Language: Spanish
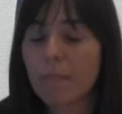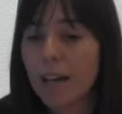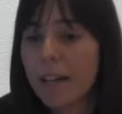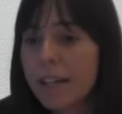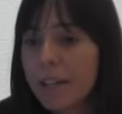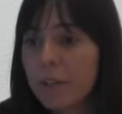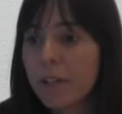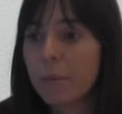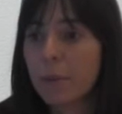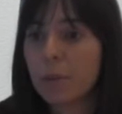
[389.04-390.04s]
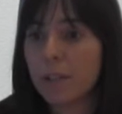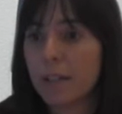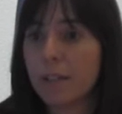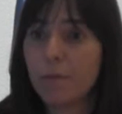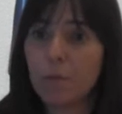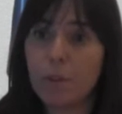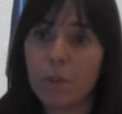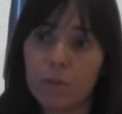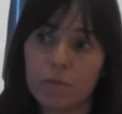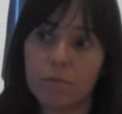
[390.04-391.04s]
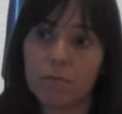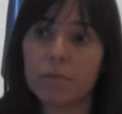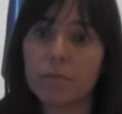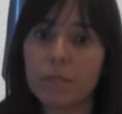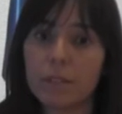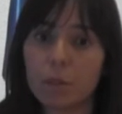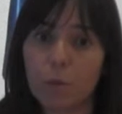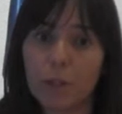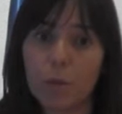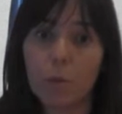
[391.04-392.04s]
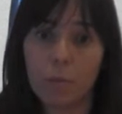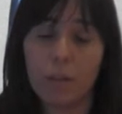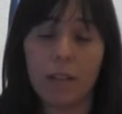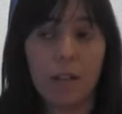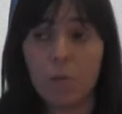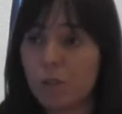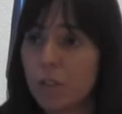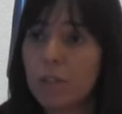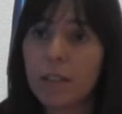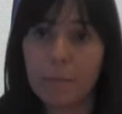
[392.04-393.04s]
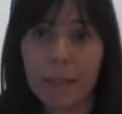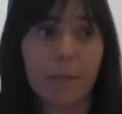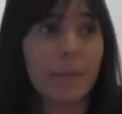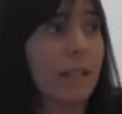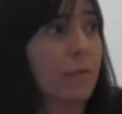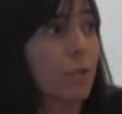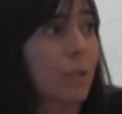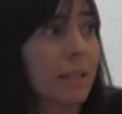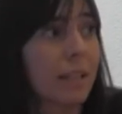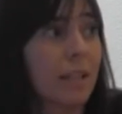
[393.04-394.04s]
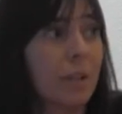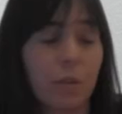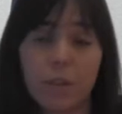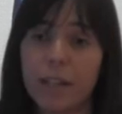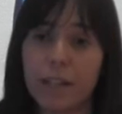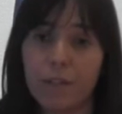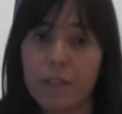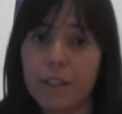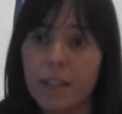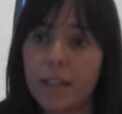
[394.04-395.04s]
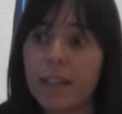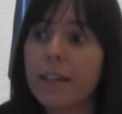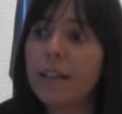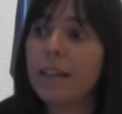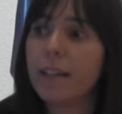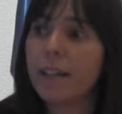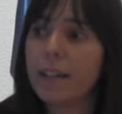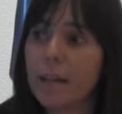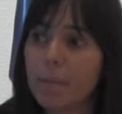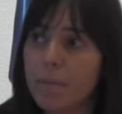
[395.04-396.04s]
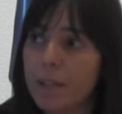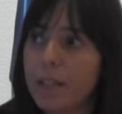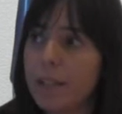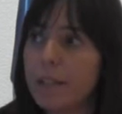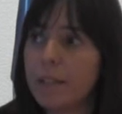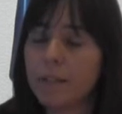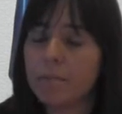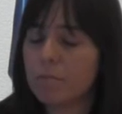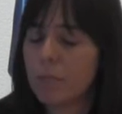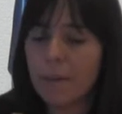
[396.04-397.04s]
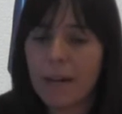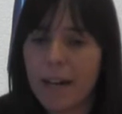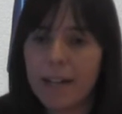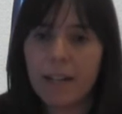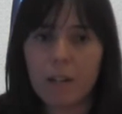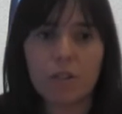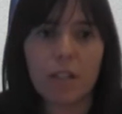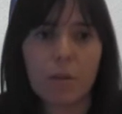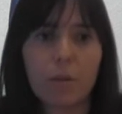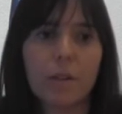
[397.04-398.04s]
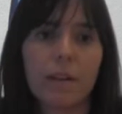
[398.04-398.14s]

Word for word: ahí creo que bueno ha influido mm, sobre todo la ilusión que para mí es fundamental. Yo creo que hay que defender y, trabajar en las cosas que uno